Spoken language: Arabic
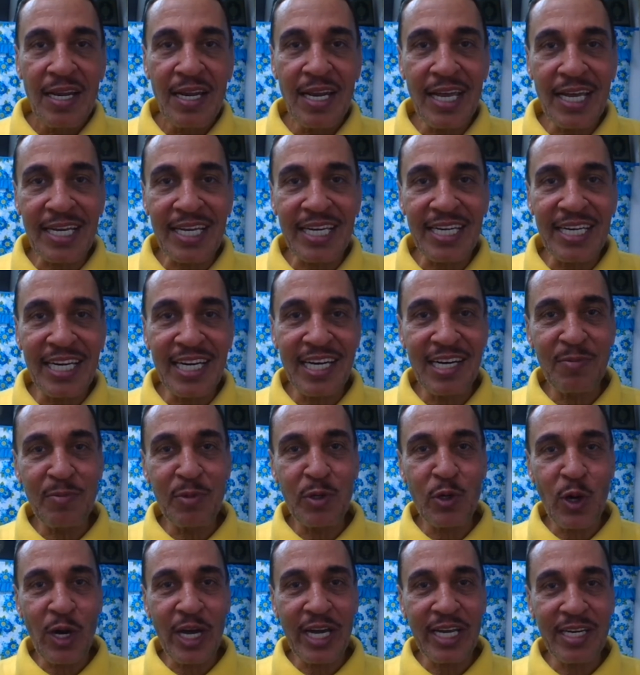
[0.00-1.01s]
لكن اللي
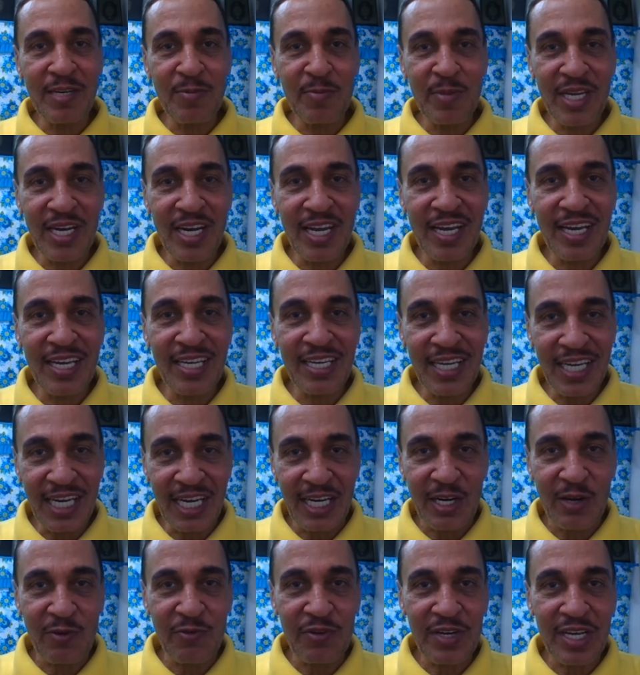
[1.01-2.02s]
بيعاني منها
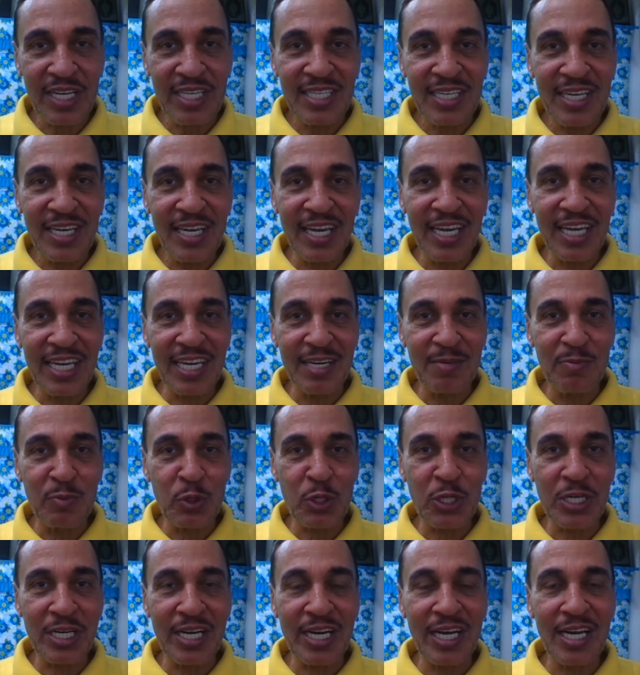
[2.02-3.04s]
يعرف قد إيه هي
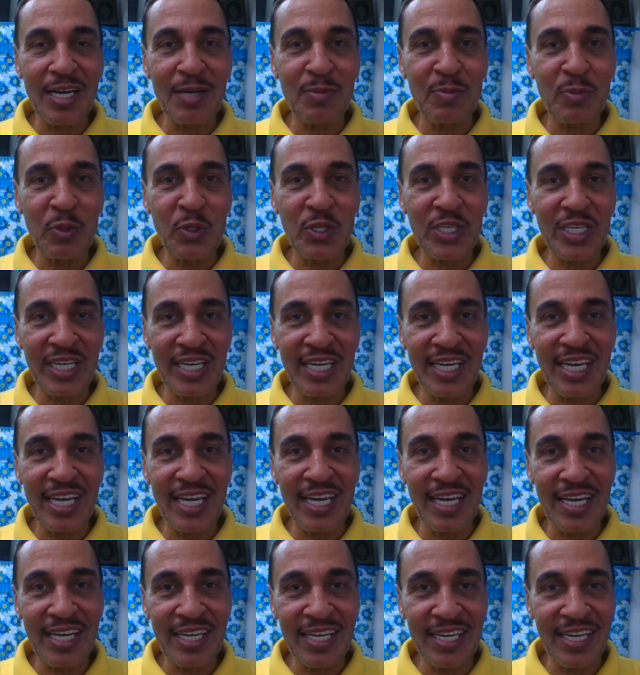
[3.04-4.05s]
مشكلة
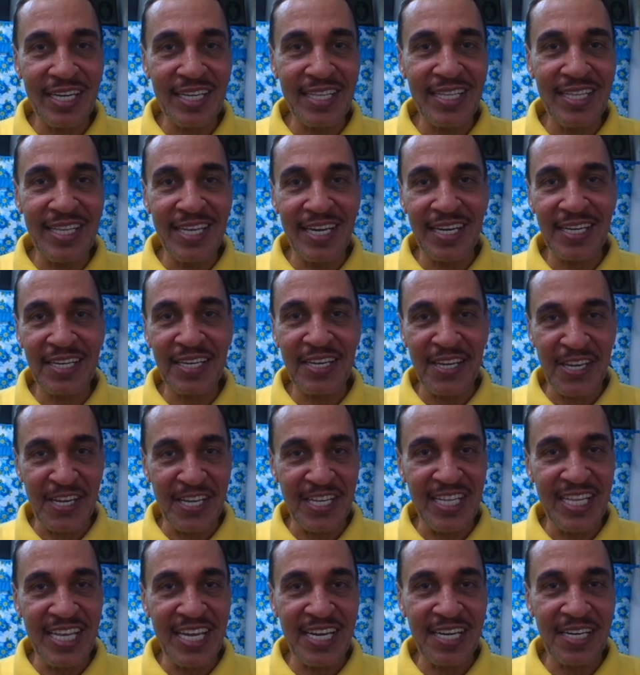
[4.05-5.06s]
مزعجة جدا
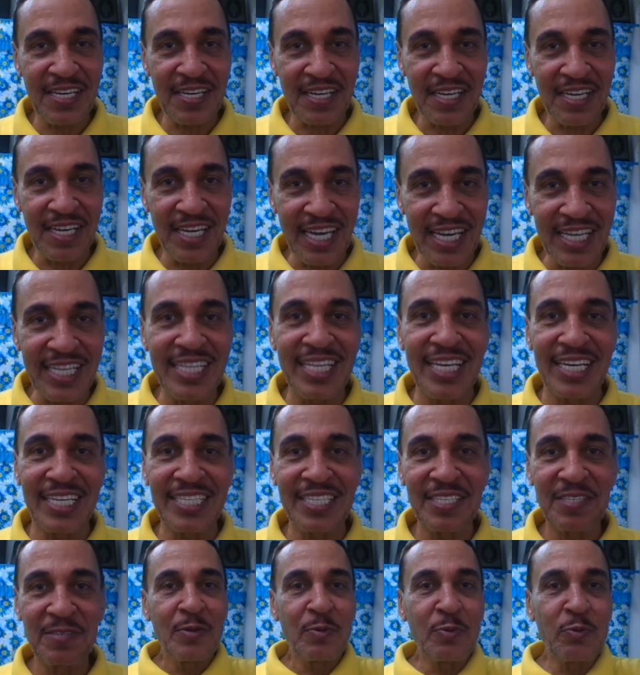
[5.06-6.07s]
جدا جدا
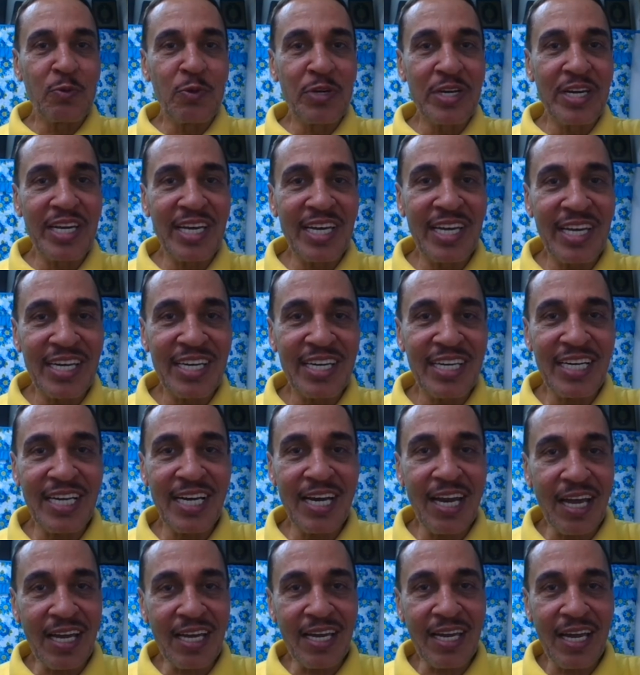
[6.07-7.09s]

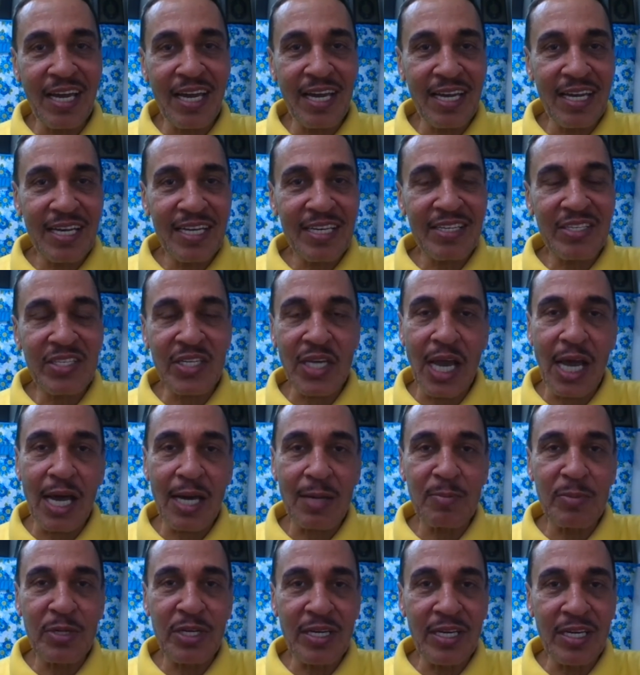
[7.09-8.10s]
وعلاجها
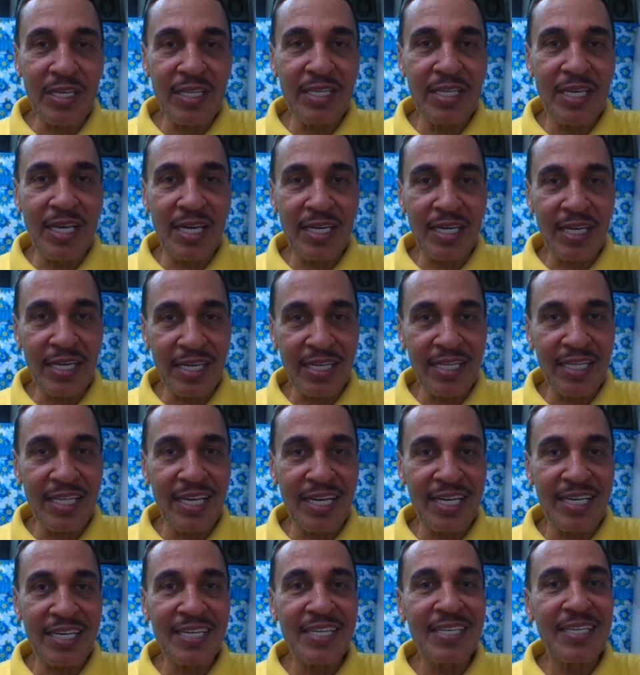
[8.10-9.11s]
صعب جدا
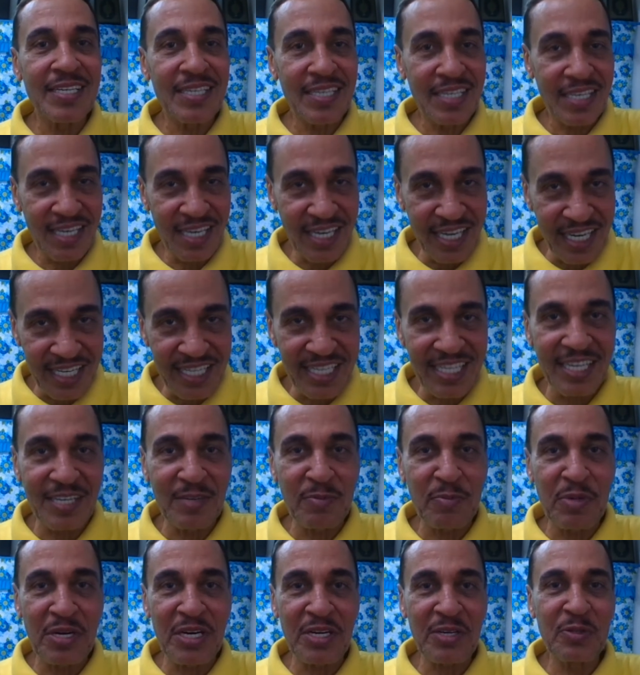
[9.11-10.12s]
جدا
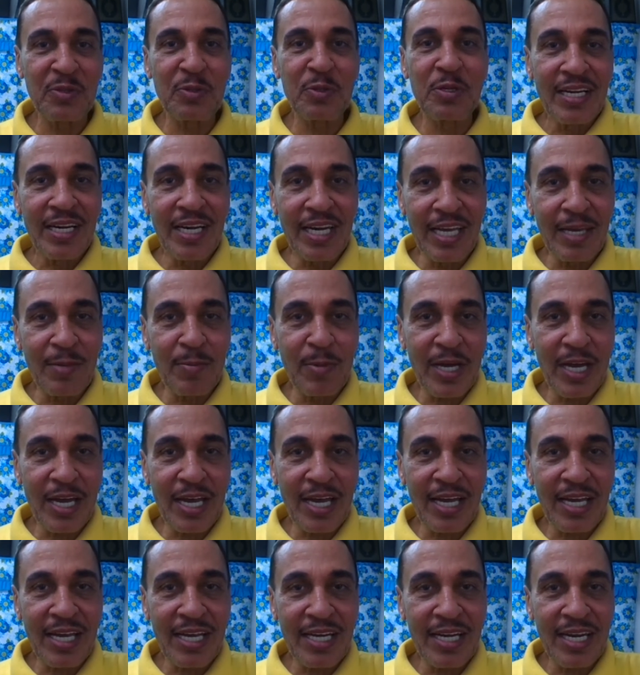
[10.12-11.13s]
جدا برضه ليه
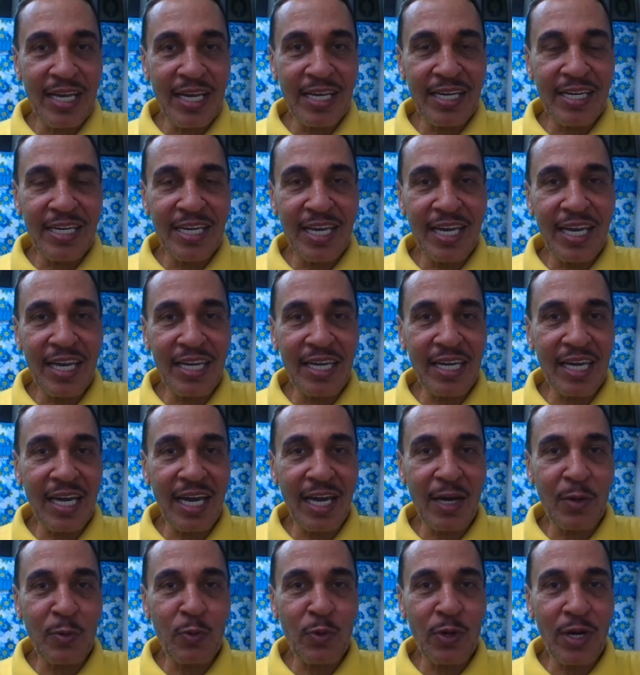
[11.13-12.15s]
بقى لان هي
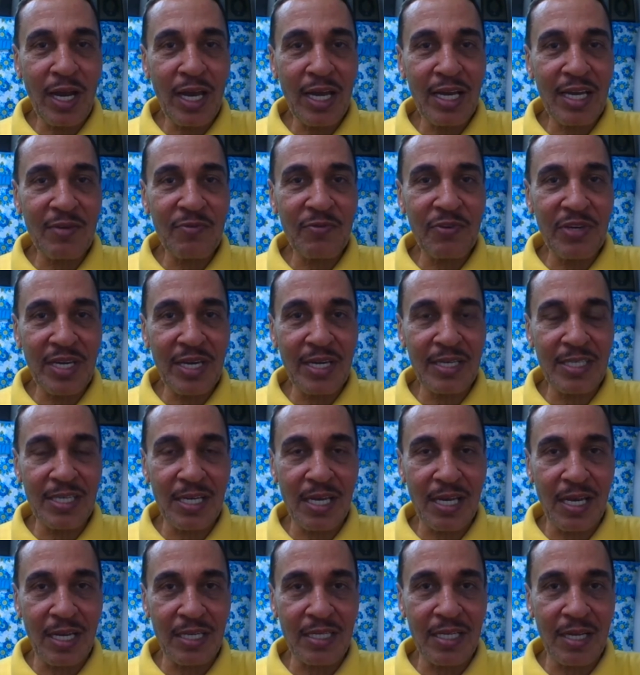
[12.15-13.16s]
اول حاجه في كذا
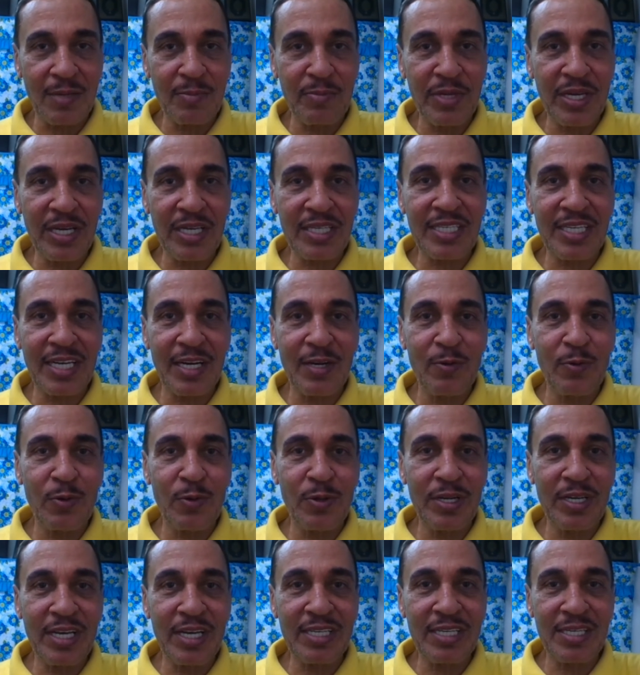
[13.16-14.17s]
خطا
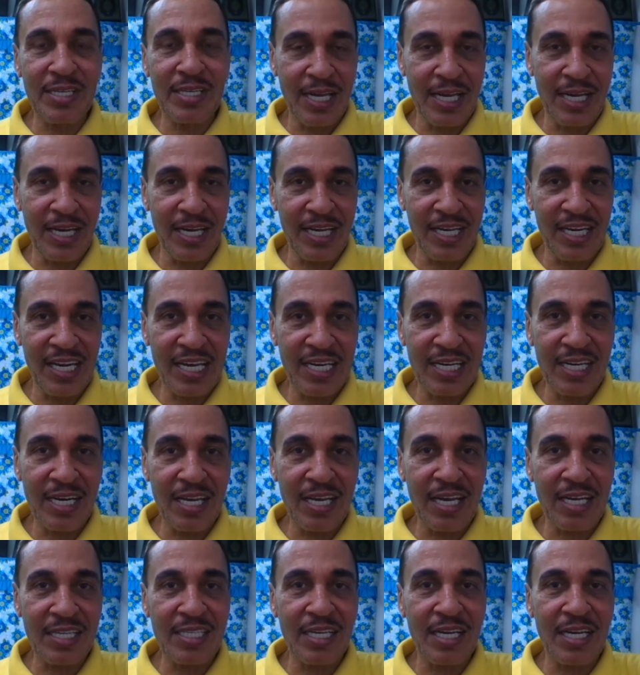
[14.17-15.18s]
بيحصل اثناء العلاج
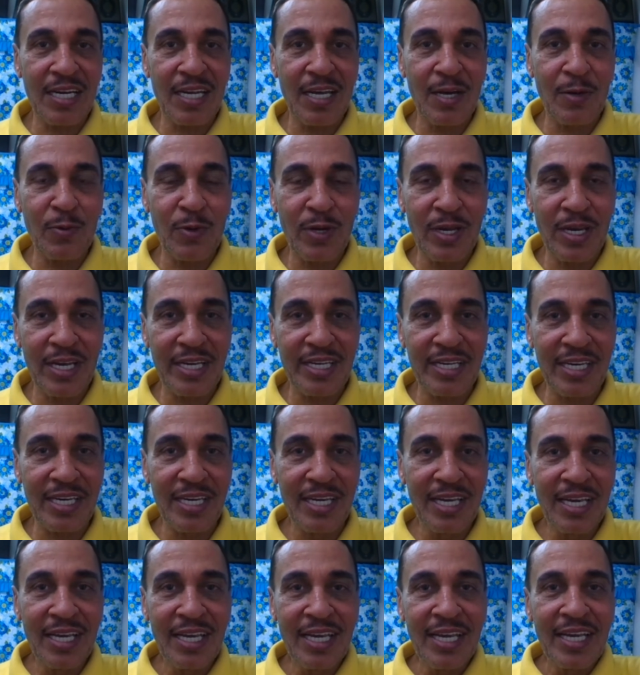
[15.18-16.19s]
الخطا
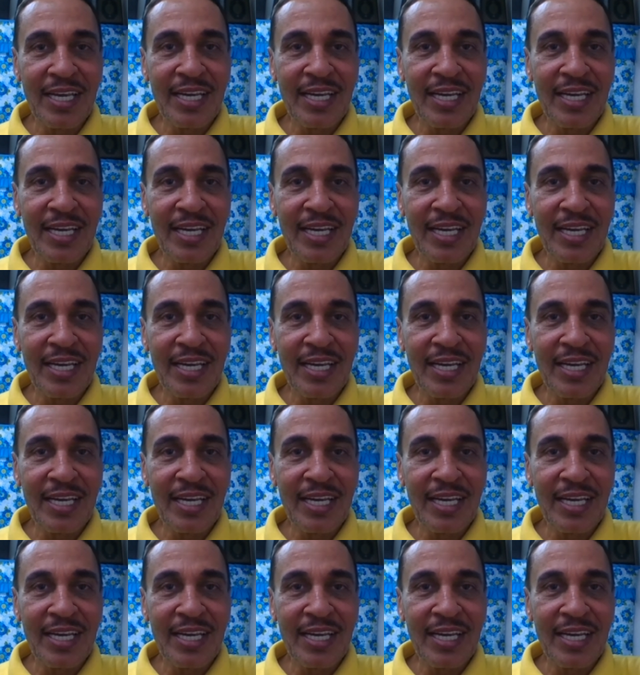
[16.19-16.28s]
الاولاني